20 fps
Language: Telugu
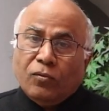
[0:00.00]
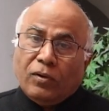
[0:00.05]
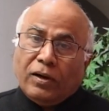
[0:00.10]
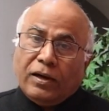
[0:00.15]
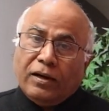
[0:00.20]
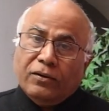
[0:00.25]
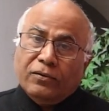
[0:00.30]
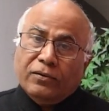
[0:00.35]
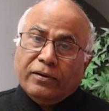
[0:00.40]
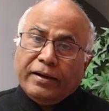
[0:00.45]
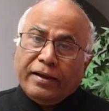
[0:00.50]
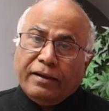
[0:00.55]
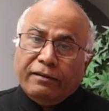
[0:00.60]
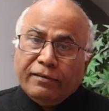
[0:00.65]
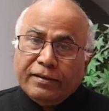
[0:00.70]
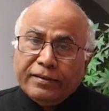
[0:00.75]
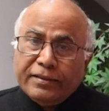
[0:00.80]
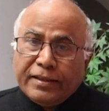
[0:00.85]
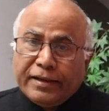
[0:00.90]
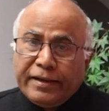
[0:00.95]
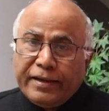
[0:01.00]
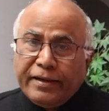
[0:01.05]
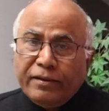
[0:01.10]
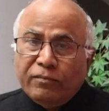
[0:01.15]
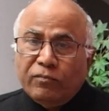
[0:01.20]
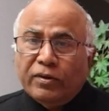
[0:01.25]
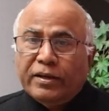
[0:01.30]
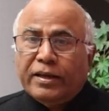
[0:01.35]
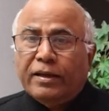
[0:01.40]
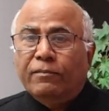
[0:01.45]
వాళ్ళు రేవంత్ రెడ్డి
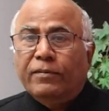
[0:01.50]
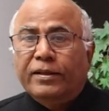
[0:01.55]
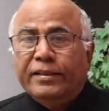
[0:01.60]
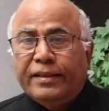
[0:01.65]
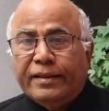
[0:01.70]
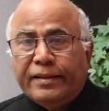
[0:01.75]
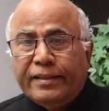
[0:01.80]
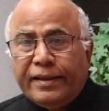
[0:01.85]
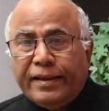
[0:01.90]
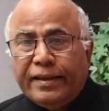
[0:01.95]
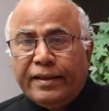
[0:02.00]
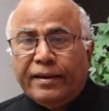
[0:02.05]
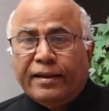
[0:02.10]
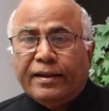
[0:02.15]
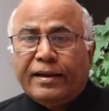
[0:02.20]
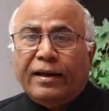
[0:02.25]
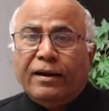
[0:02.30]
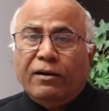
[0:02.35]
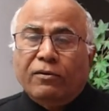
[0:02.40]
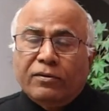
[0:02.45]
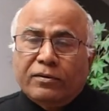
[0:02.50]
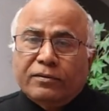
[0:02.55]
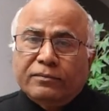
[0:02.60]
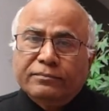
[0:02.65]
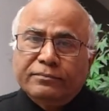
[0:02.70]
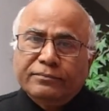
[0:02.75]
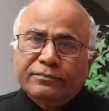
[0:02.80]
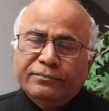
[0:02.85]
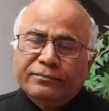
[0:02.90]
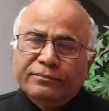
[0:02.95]
ముఖ్యమంత్రి దగ్గరికి కలవటం
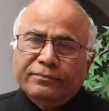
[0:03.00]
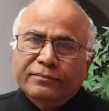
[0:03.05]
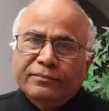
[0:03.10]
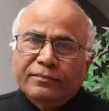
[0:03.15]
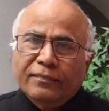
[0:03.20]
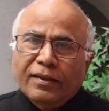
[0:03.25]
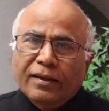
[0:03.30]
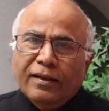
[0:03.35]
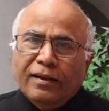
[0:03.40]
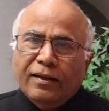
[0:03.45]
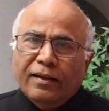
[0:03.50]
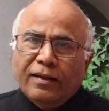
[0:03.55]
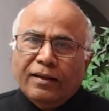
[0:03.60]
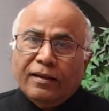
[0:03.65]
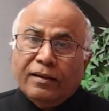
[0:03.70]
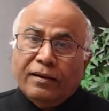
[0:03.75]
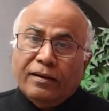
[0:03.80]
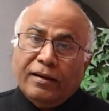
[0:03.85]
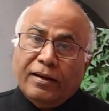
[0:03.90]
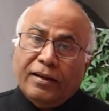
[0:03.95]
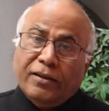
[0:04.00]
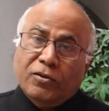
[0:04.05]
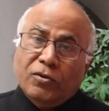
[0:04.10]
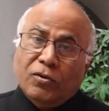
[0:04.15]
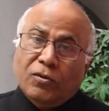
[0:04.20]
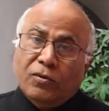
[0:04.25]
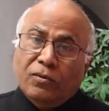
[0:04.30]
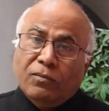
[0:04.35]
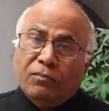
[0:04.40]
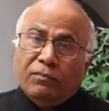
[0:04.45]

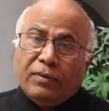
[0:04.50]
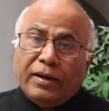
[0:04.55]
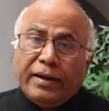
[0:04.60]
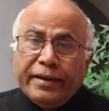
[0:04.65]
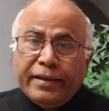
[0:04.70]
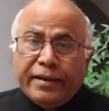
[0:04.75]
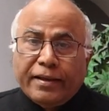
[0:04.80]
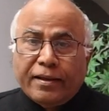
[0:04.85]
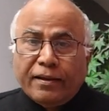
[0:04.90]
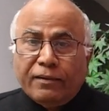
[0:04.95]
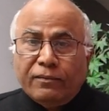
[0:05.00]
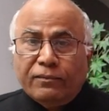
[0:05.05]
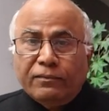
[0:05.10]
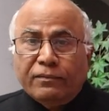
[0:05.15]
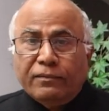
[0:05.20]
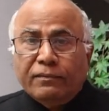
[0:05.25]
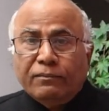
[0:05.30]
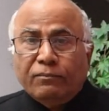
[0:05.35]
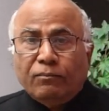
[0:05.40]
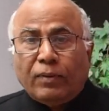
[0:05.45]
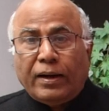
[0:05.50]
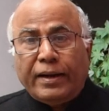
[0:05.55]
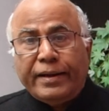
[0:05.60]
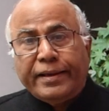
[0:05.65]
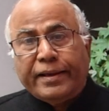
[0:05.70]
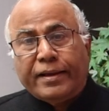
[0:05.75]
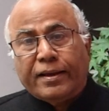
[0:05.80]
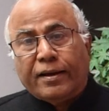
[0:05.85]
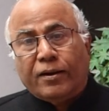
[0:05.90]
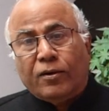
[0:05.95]
లేదో మాణిక్యం
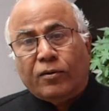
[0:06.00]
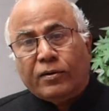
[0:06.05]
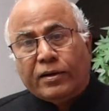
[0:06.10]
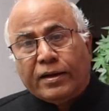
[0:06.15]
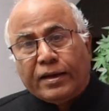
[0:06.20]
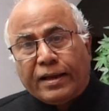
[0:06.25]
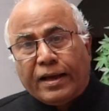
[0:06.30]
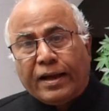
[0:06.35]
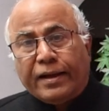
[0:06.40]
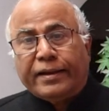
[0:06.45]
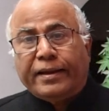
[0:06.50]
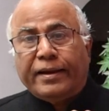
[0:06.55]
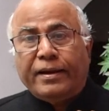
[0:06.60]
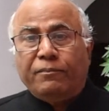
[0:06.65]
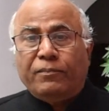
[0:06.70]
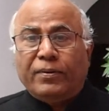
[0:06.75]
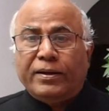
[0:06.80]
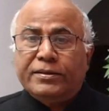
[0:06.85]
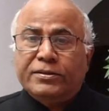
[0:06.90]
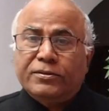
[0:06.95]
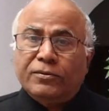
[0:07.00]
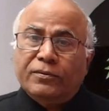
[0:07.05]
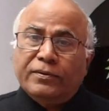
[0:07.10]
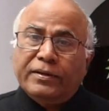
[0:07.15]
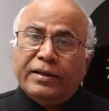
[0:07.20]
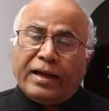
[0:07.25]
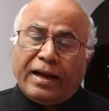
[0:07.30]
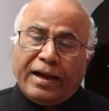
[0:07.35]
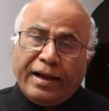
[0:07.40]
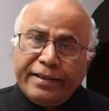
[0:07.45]
మాణిక్యరావు ఠాక్రే పరిచయం
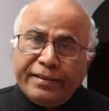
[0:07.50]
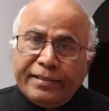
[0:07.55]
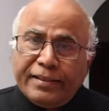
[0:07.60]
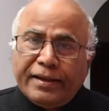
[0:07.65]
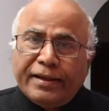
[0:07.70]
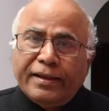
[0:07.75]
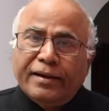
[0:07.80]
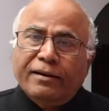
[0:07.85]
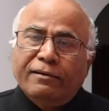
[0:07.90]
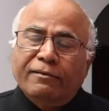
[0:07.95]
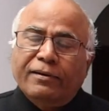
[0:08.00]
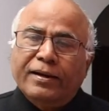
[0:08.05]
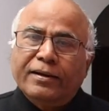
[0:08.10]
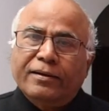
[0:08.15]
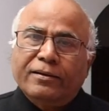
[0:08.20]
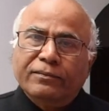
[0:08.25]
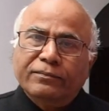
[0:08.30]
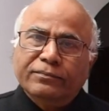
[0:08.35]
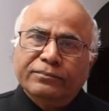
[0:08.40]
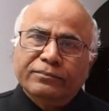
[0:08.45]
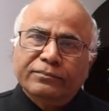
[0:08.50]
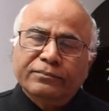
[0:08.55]
ఉంటే ఆయన దగ్గరికి వెళ్ళటం